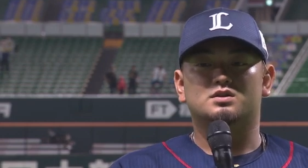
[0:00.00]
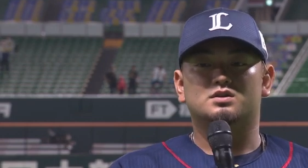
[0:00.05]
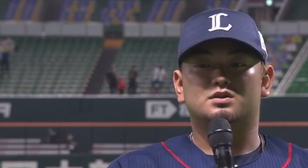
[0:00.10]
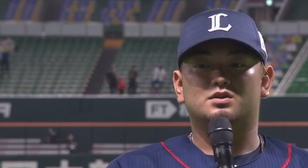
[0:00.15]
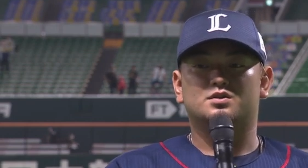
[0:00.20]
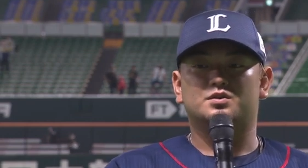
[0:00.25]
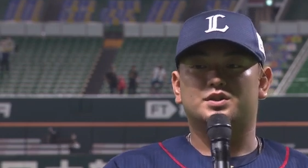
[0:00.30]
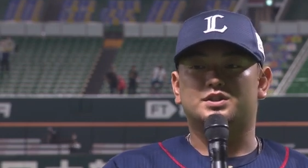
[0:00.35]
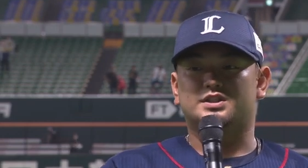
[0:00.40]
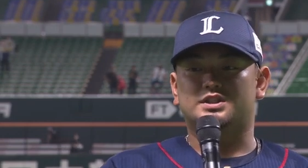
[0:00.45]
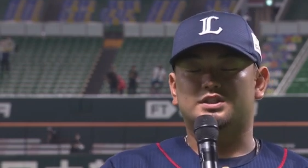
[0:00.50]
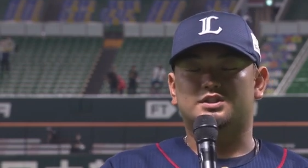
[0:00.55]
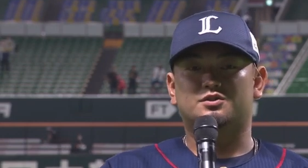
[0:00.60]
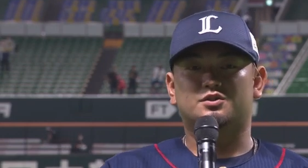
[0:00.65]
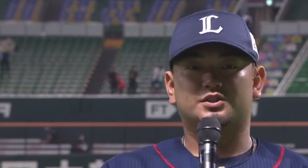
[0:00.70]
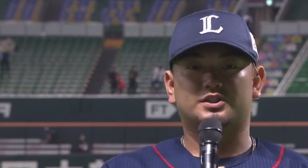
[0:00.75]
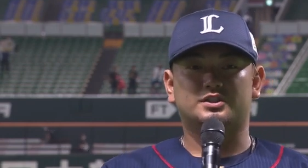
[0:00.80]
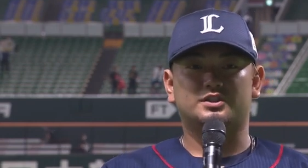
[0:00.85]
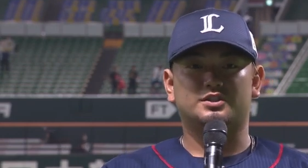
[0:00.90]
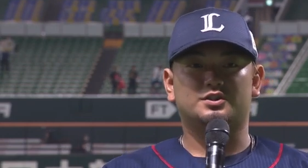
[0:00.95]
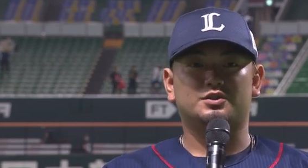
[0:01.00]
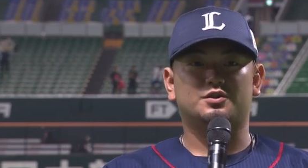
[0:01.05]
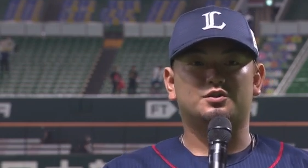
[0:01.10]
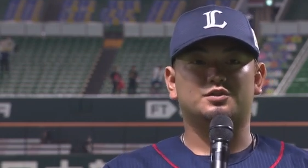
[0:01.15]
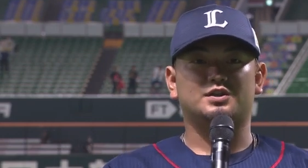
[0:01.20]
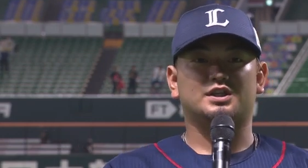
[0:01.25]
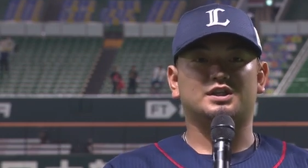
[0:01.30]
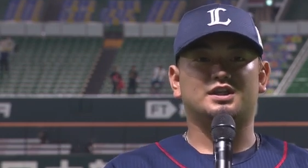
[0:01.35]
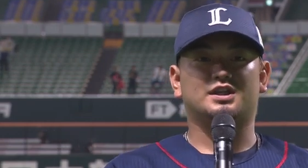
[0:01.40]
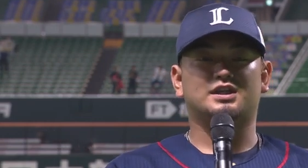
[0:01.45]
そうですね少しずつ良
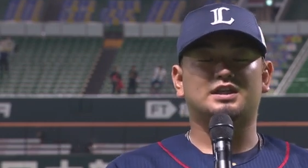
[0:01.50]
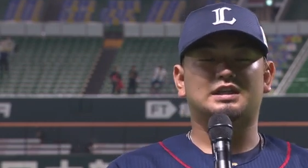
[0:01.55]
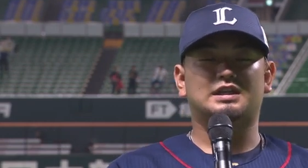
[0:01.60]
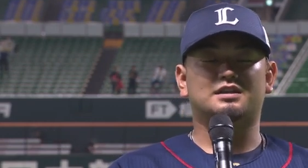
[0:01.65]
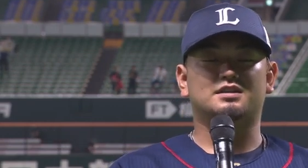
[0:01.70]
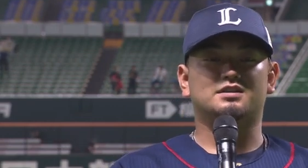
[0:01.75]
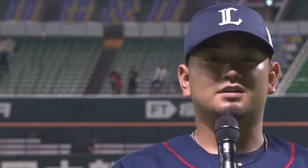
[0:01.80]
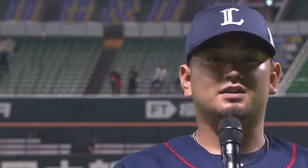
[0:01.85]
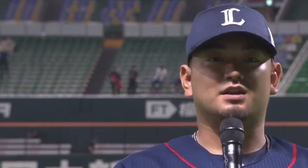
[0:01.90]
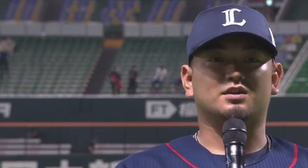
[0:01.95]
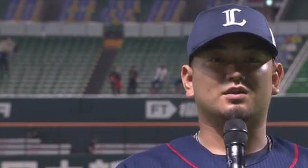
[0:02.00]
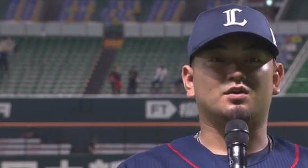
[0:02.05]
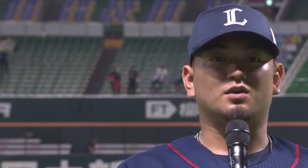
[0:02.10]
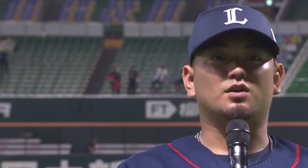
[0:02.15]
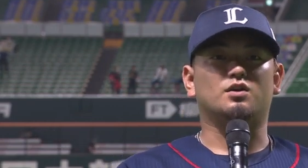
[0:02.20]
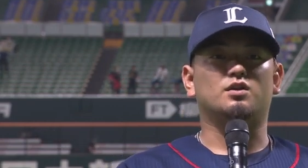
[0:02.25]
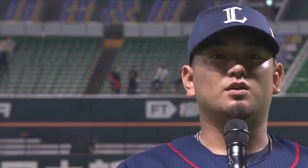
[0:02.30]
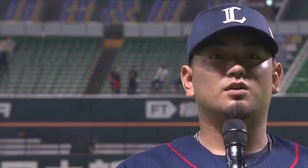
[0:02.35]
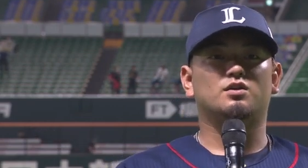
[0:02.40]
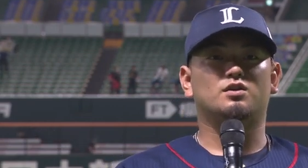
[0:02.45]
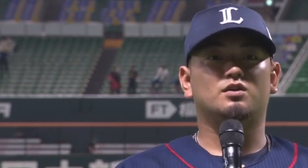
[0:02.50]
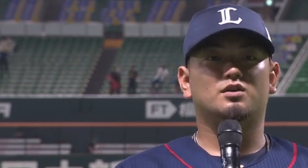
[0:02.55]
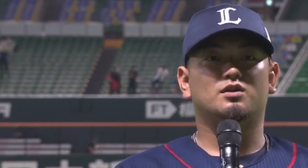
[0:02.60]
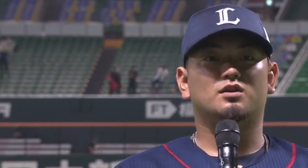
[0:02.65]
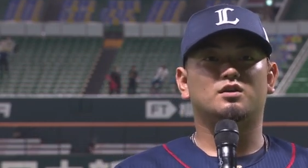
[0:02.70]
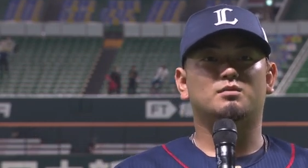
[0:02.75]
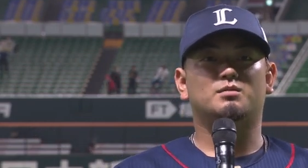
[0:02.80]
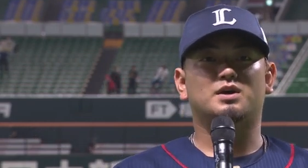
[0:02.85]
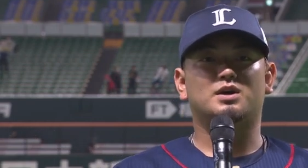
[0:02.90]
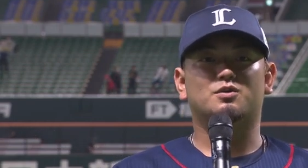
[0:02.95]
くなってきてたんですけど
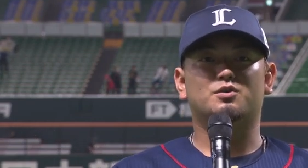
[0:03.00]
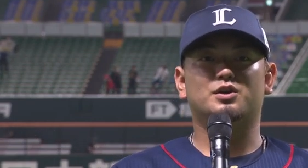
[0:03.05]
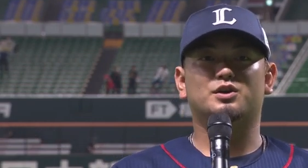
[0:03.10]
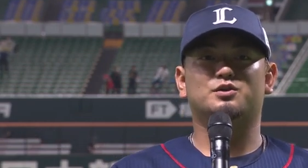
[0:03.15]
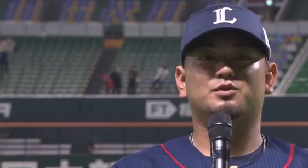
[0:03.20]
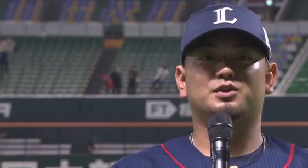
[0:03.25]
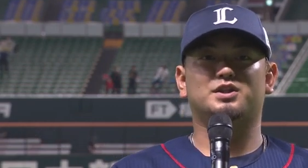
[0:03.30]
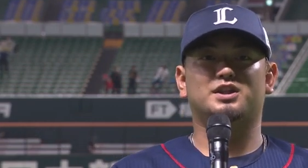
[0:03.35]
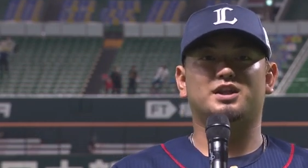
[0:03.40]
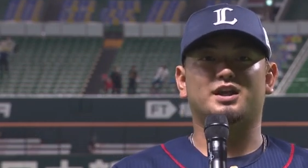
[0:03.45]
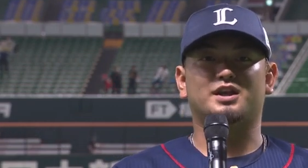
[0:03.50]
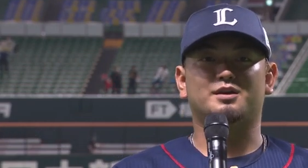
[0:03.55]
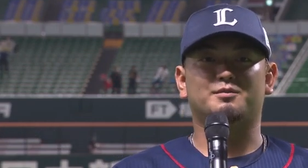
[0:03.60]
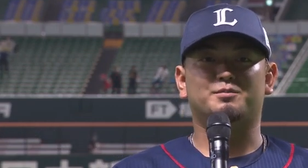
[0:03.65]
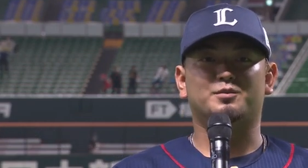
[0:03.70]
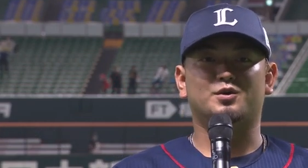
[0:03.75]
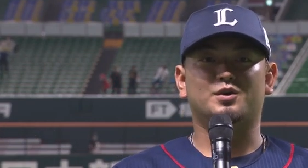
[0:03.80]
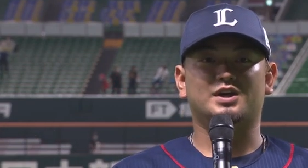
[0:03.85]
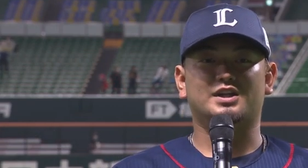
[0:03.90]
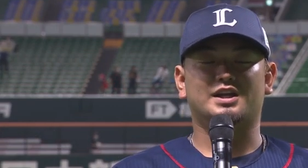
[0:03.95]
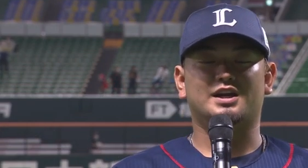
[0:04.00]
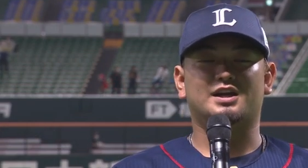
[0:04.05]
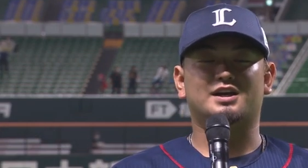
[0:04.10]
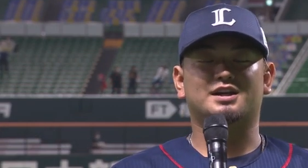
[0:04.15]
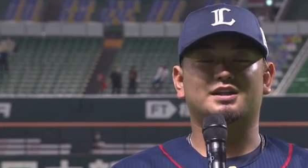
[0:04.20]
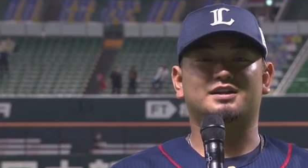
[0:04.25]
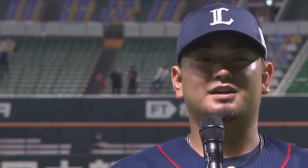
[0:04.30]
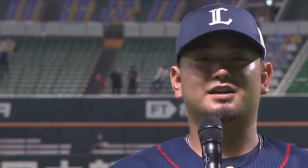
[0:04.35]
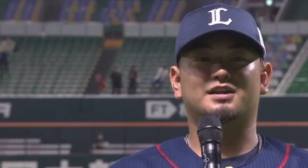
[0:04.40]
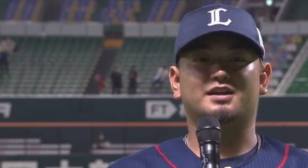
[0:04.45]
まあ、これといって一本が出な
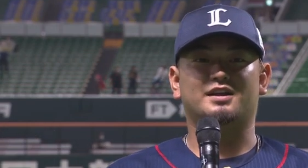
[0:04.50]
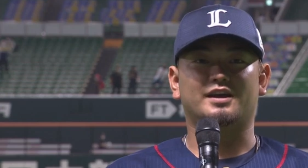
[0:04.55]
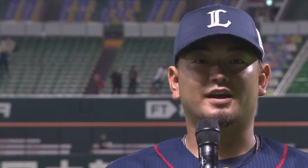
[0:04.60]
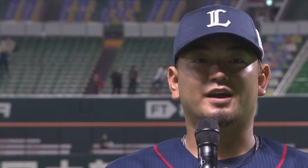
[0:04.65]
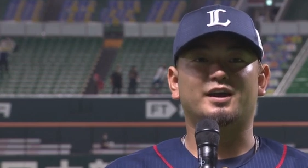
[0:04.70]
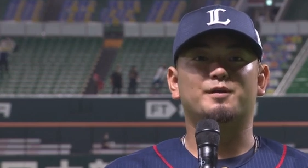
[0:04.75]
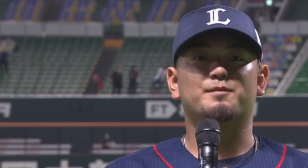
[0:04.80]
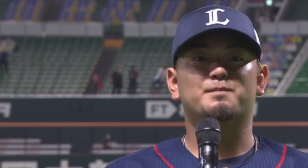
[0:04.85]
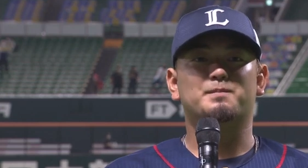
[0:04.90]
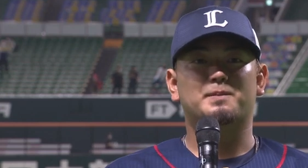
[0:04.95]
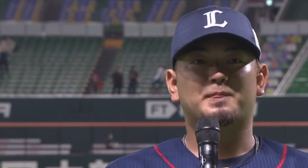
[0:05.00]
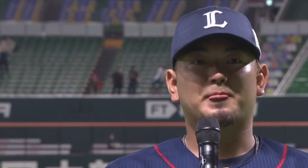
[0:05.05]
かったんで、